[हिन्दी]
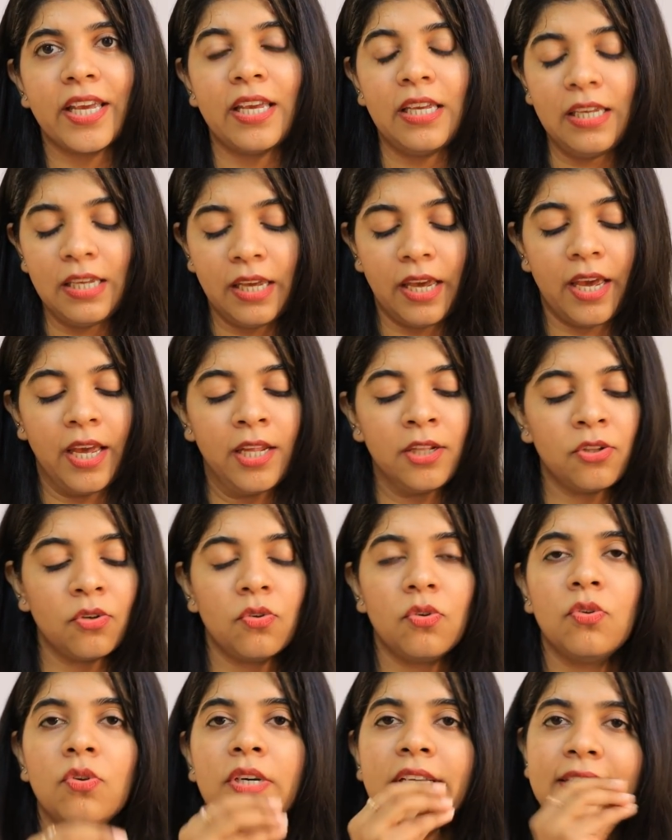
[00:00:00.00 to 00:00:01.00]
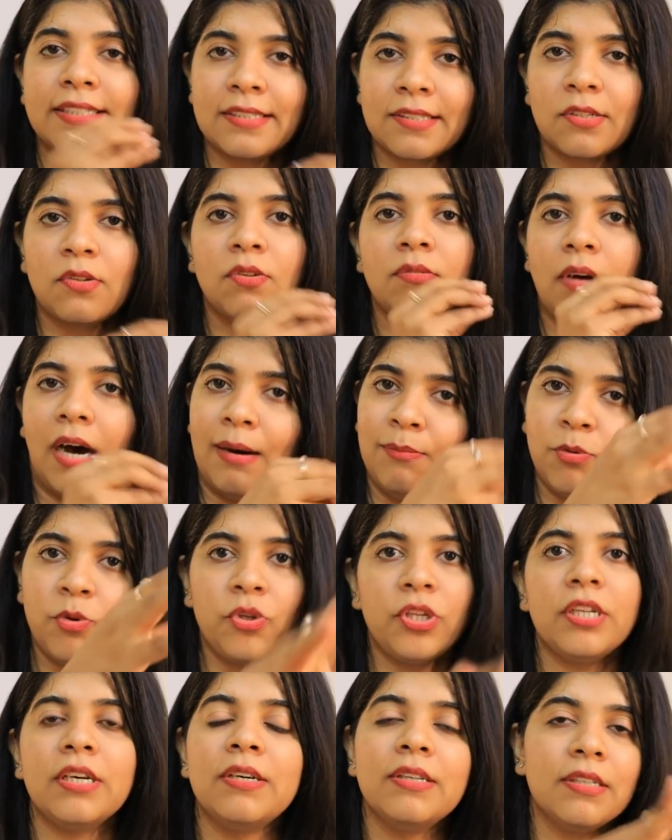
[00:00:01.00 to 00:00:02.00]
के ही हैं तो इस हम
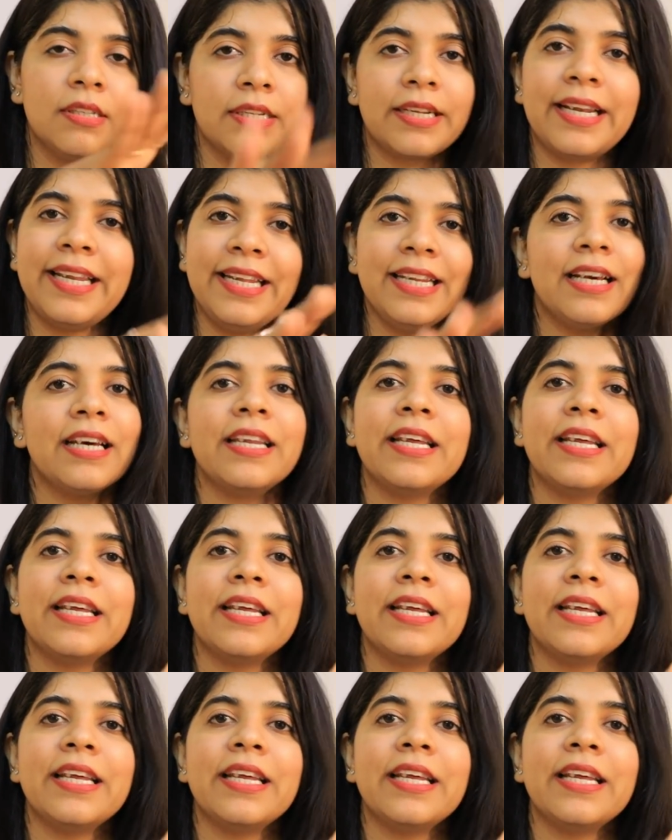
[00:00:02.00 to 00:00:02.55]
उन क्लीन